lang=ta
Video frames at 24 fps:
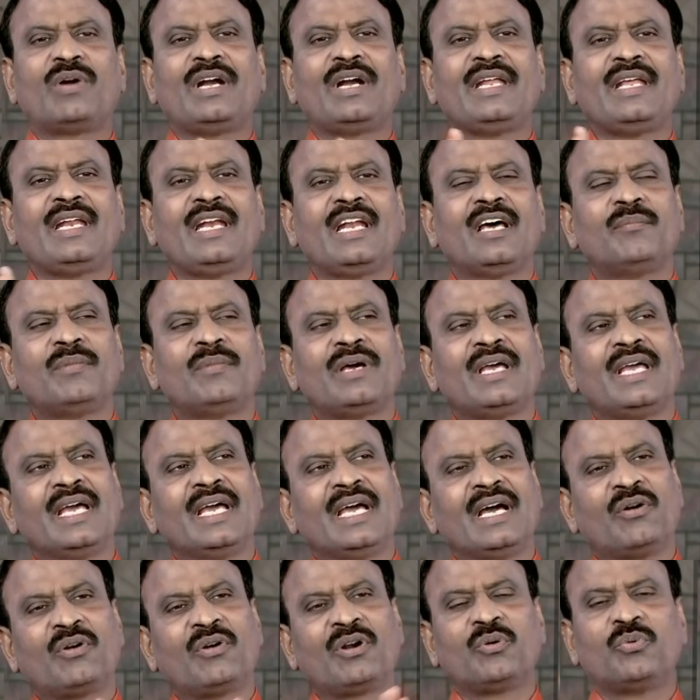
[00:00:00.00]
வழி இல்லாமல்
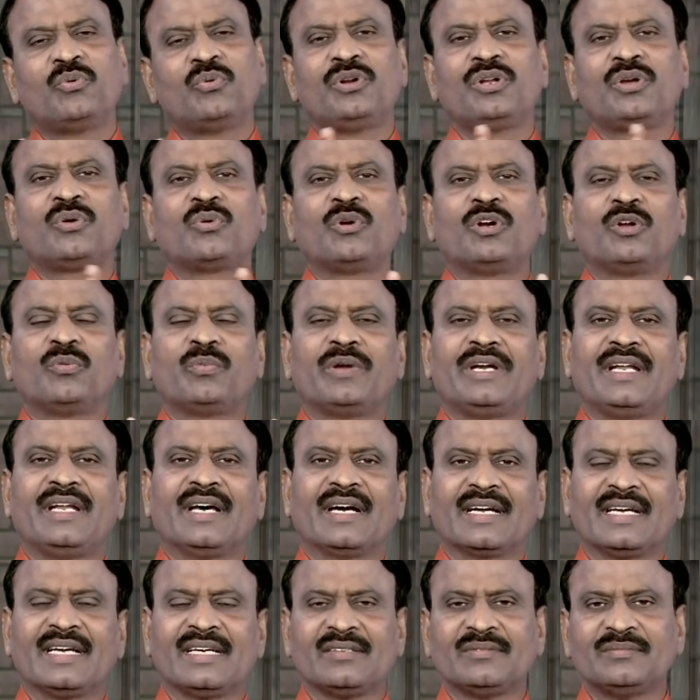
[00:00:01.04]
அவங்கள ஊருக்கு கொண்டு
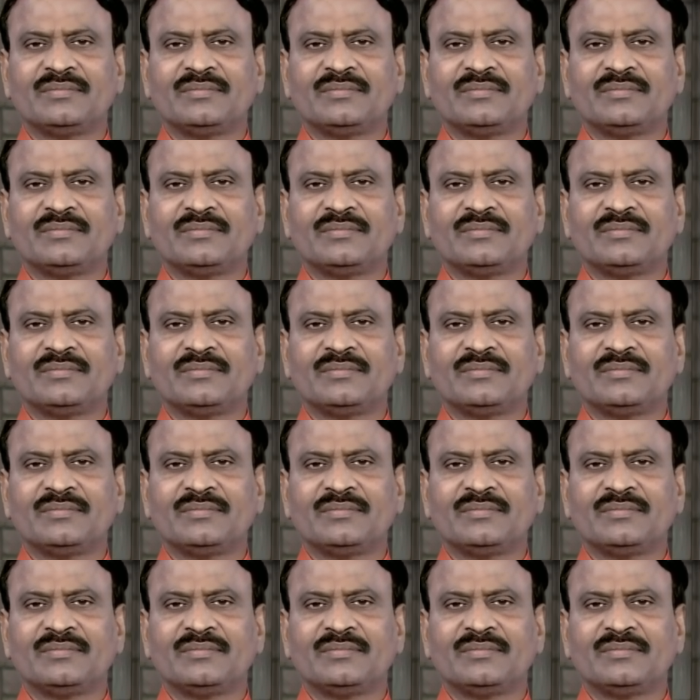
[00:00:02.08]
போயிட்டாங்க